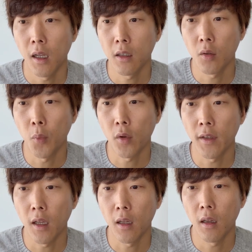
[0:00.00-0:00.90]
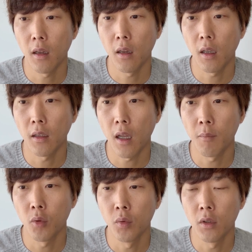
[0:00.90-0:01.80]
할 때도 복셀에
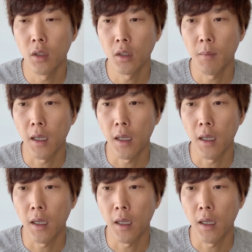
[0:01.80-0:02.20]
대한 부분들을 이제